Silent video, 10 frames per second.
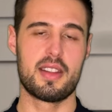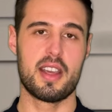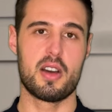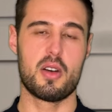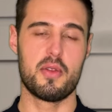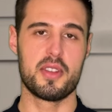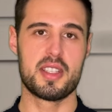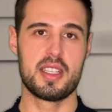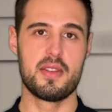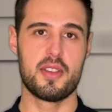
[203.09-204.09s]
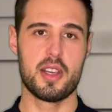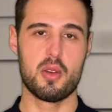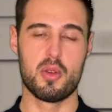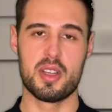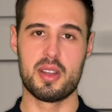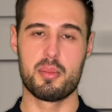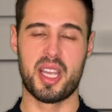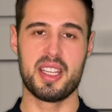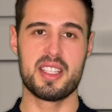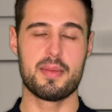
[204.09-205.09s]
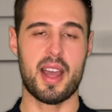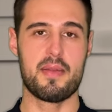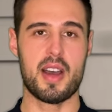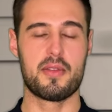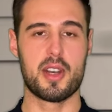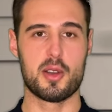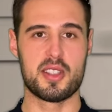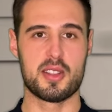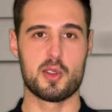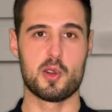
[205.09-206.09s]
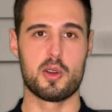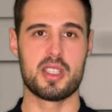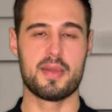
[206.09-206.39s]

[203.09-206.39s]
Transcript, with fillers: der Offensive und bringt zwei Waffen aus der Saison